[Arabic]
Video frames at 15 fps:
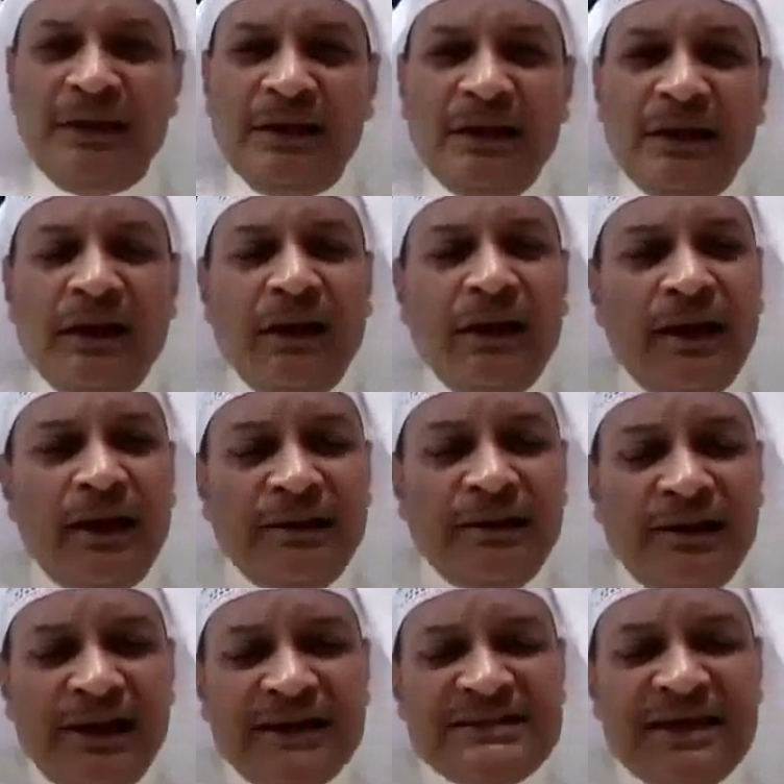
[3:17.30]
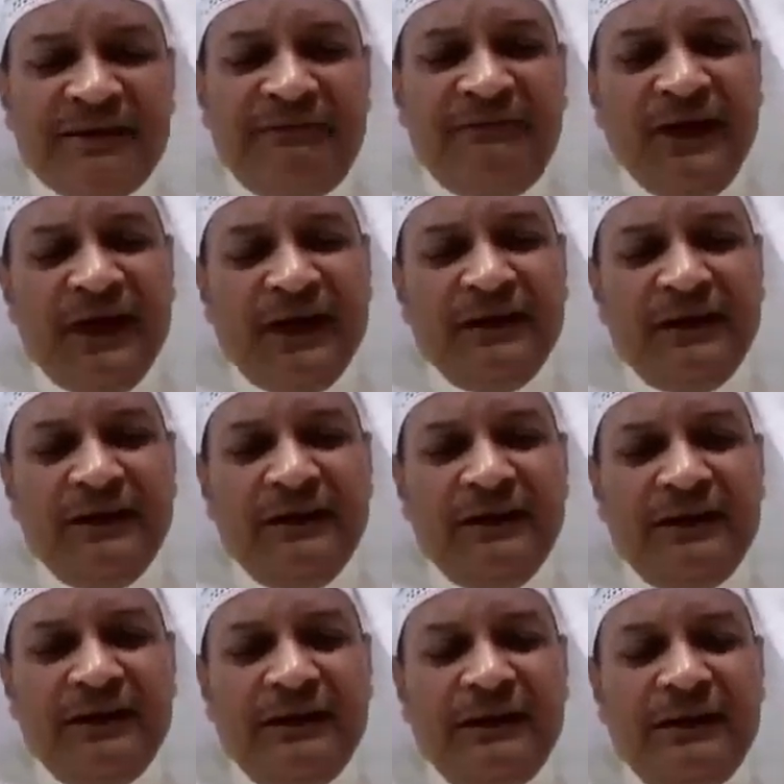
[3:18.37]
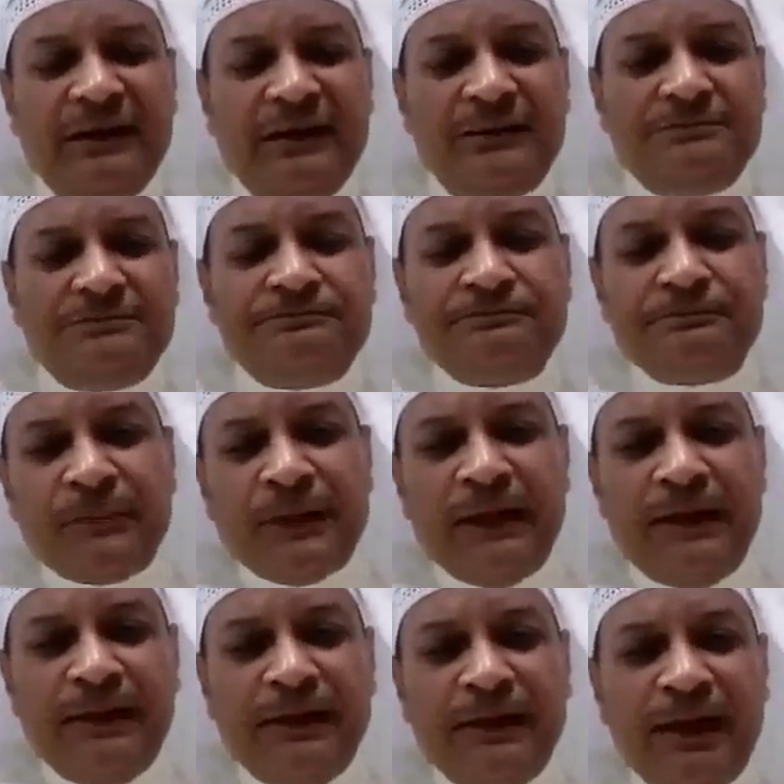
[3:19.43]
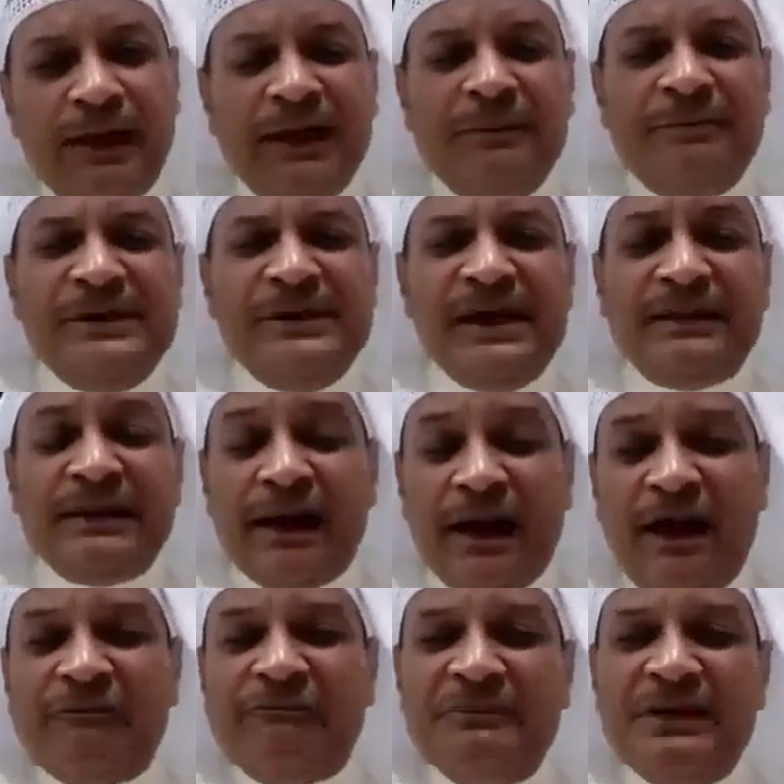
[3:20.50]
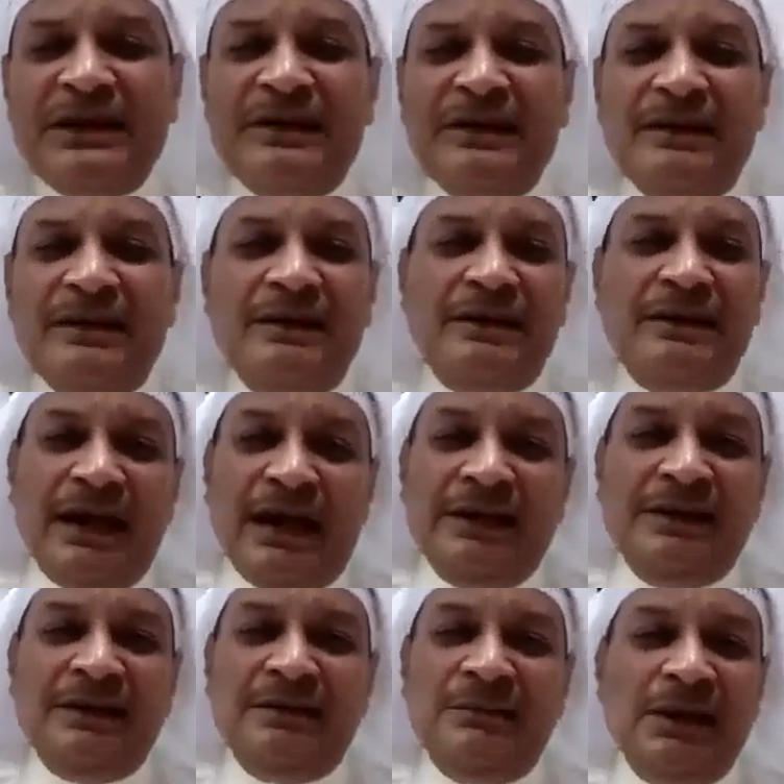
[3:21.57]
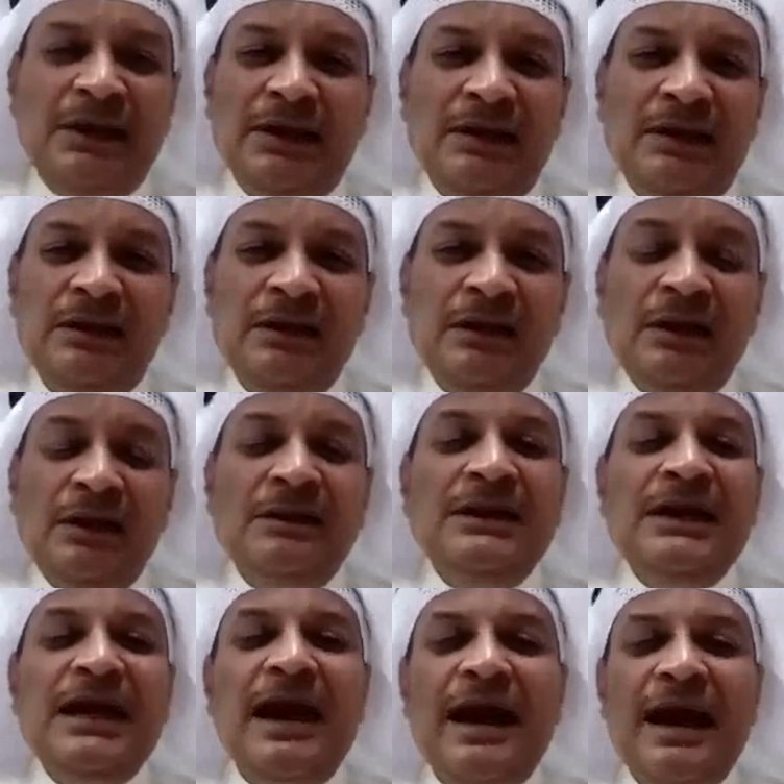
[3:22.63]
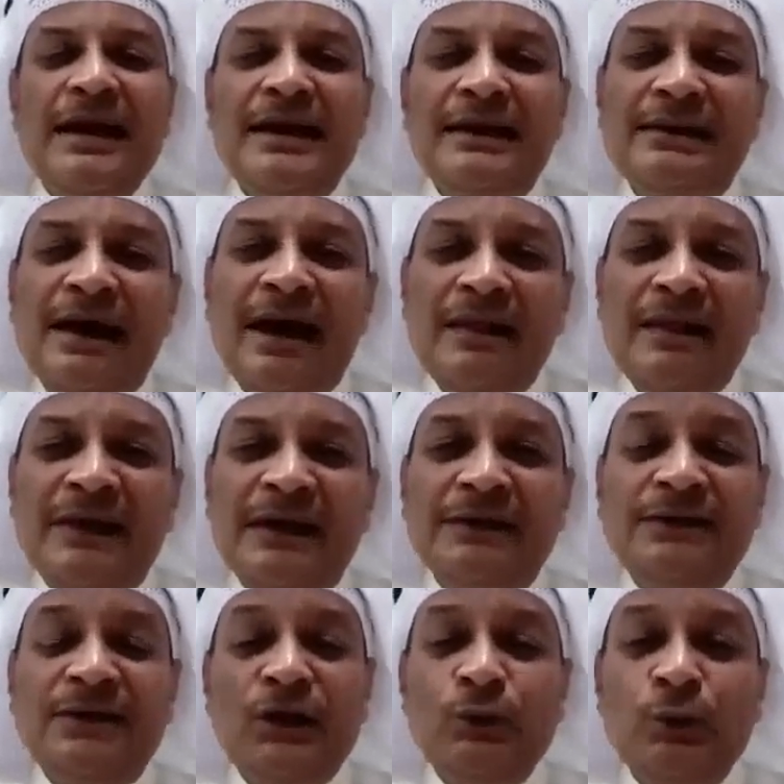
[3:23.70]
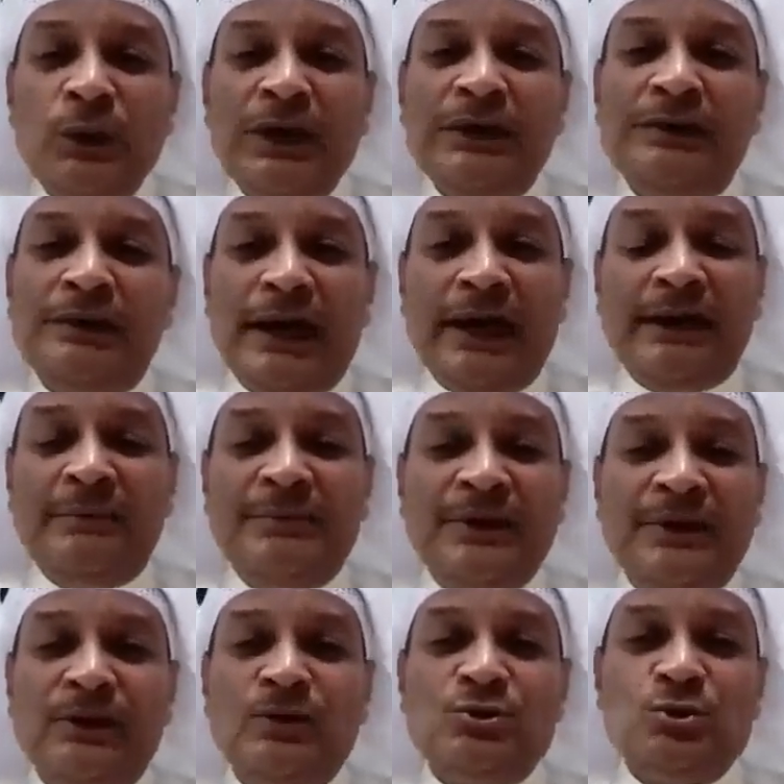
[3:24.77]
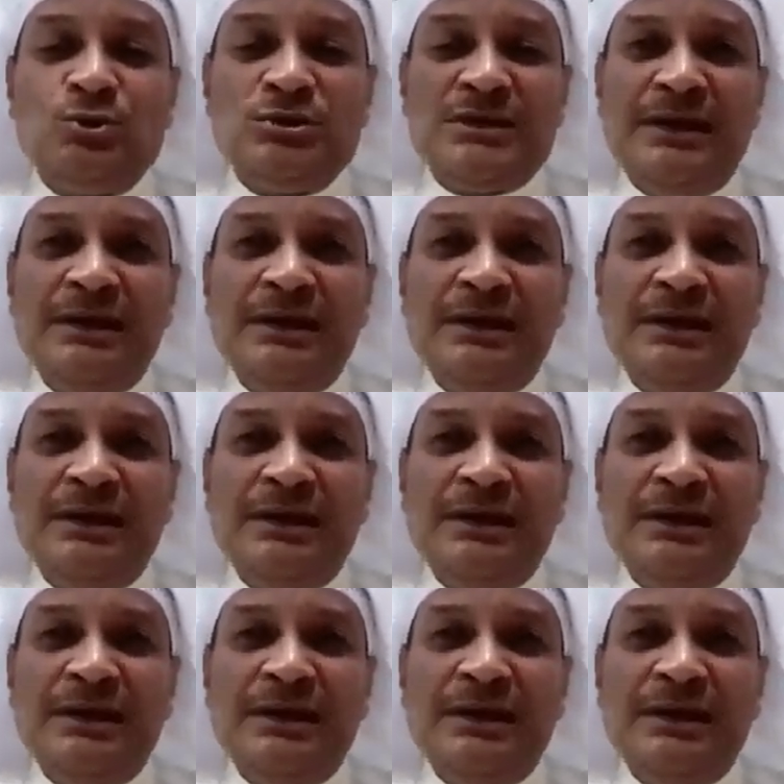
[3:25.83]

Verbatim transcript: آه، للأسف يعني آه، الغالبيه تخاف من آه، يعني من آه، نهايه هذا التنوير العربي خصوصا